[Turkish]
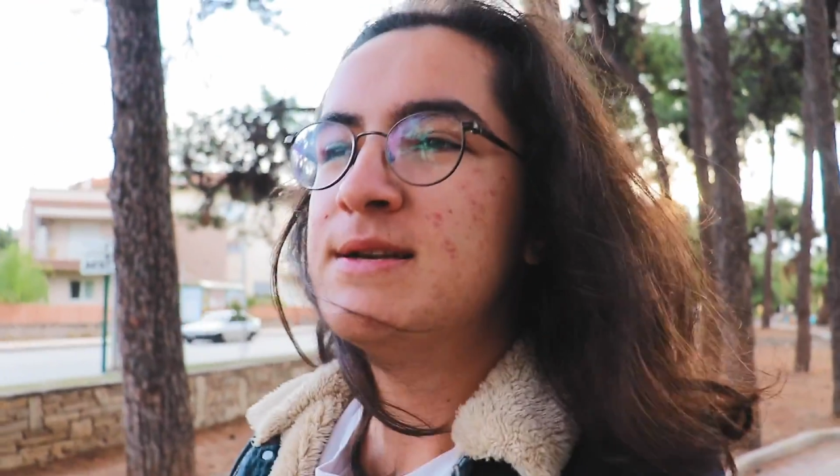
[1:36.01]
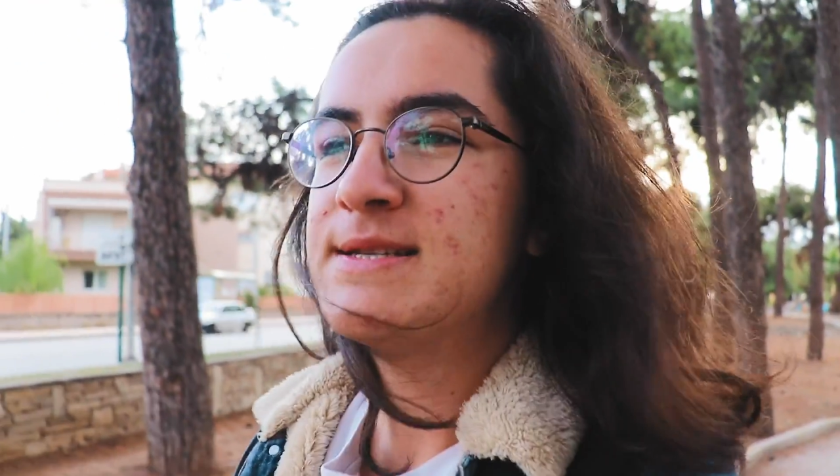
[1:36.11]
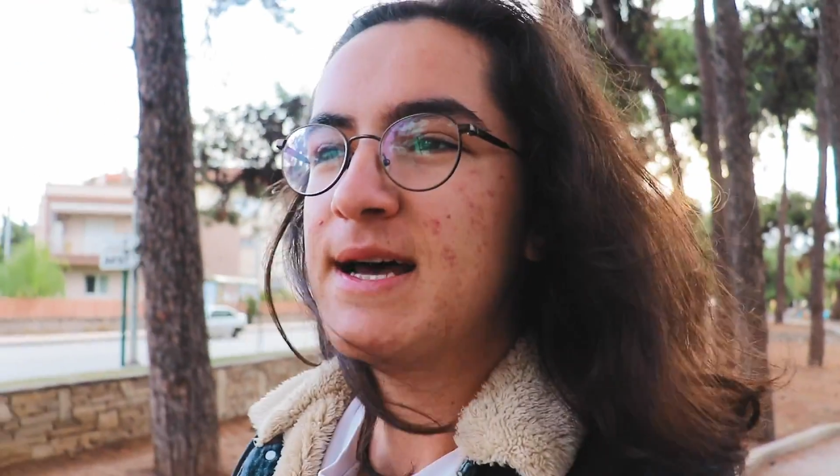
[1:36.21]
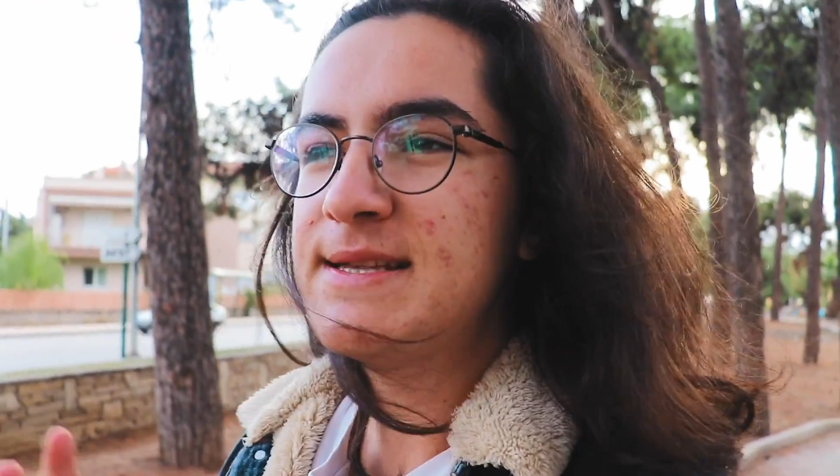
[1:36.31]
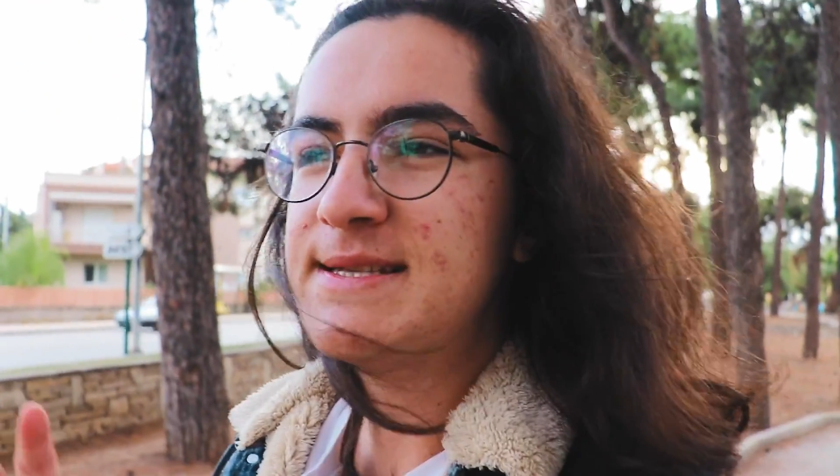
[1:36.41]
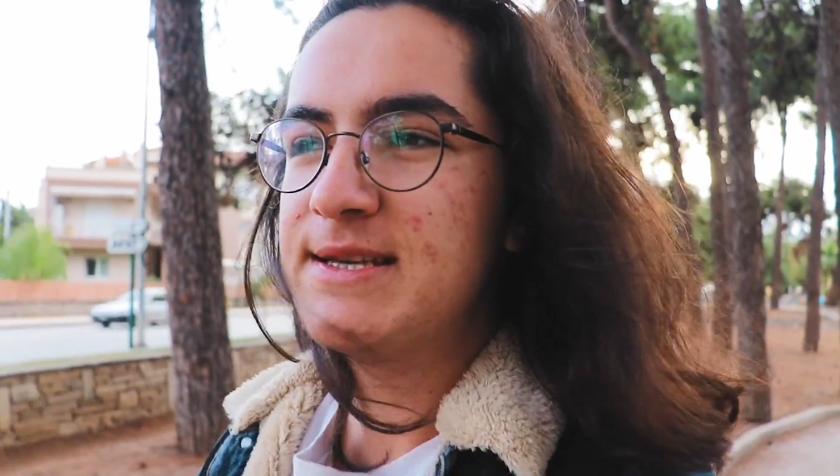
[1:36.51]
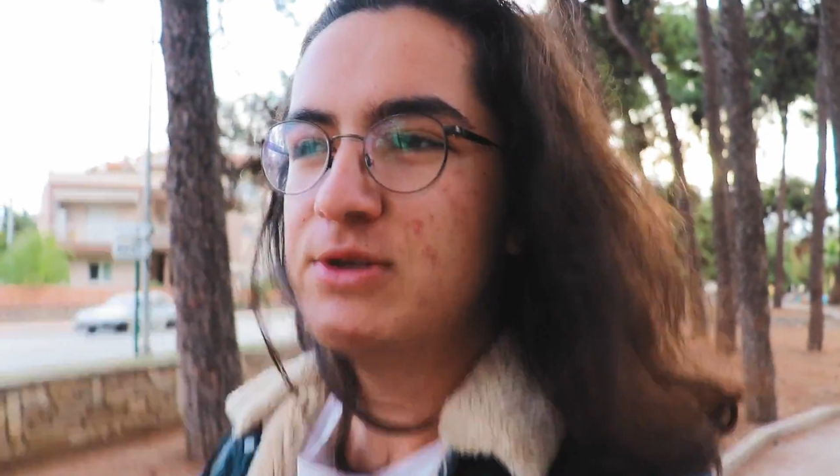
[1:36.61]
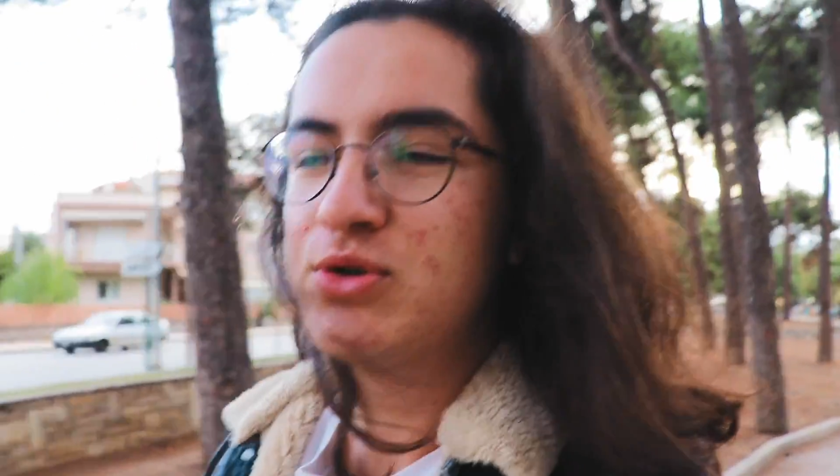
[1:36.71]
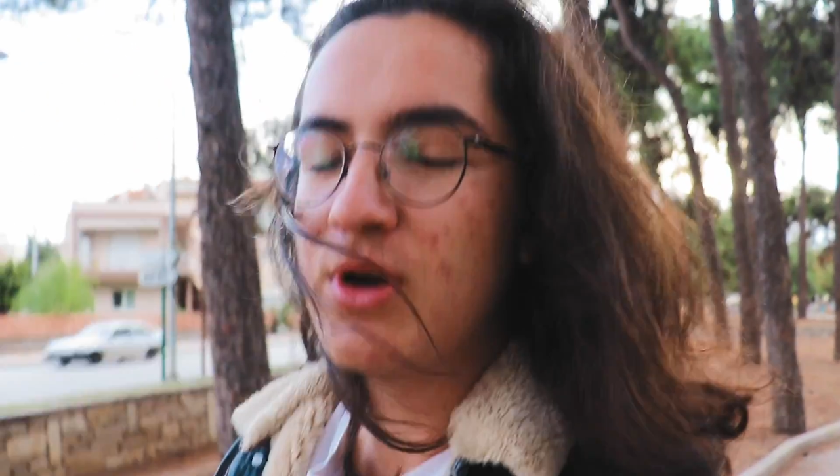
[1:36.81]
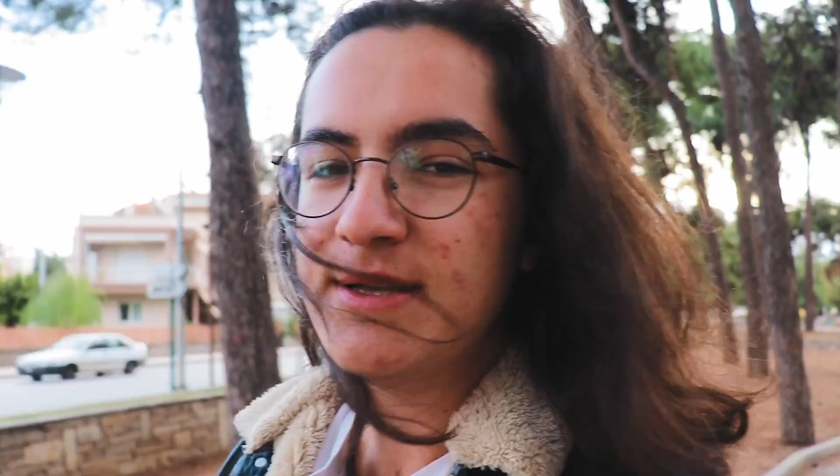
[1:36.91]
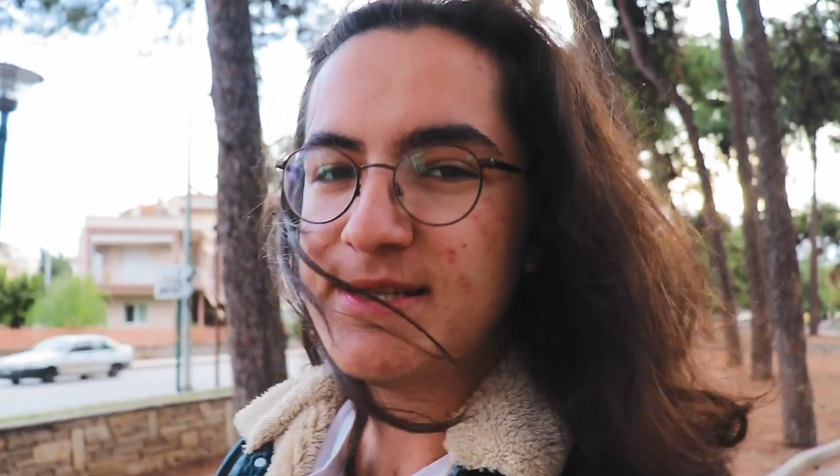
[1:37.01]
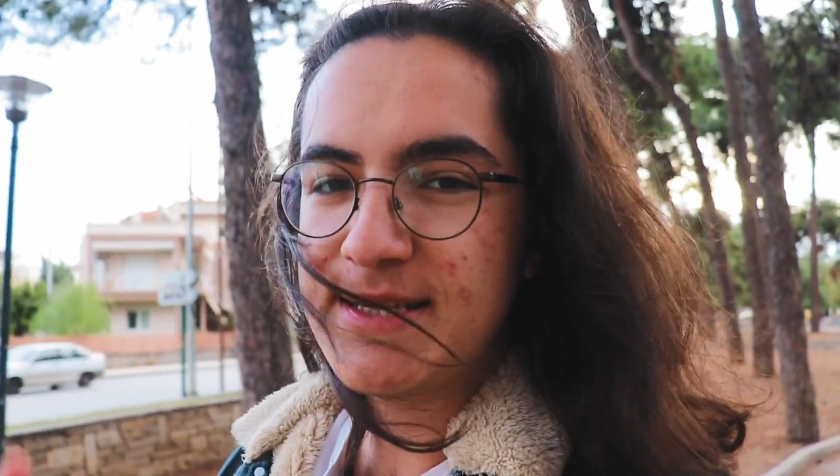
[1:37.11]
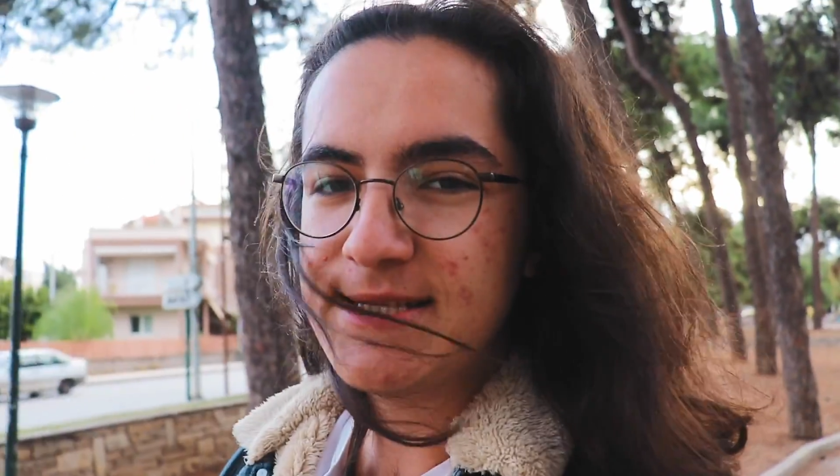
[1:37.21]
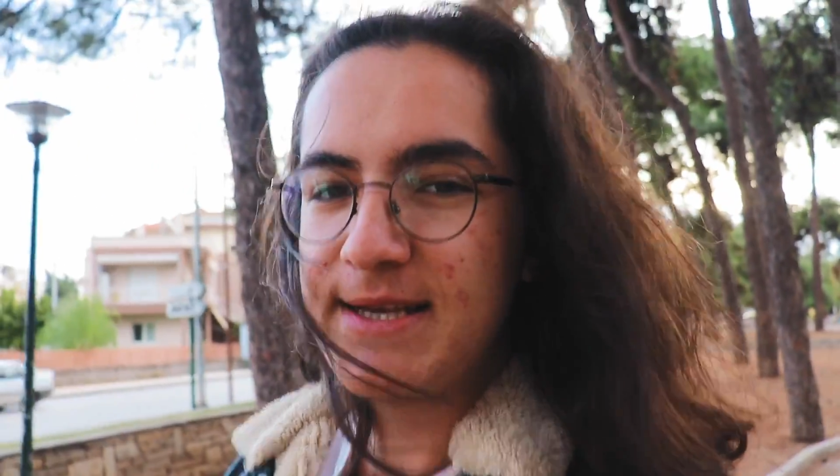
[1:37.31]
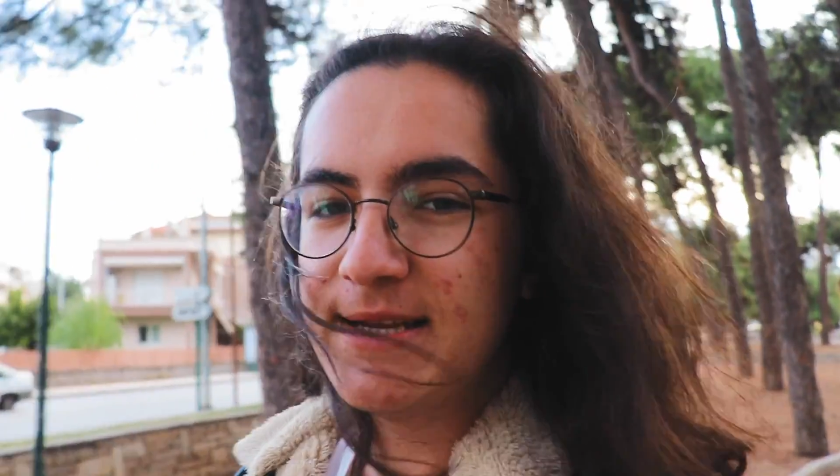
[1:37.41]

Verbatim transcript: Saat 8 şu an. 8'de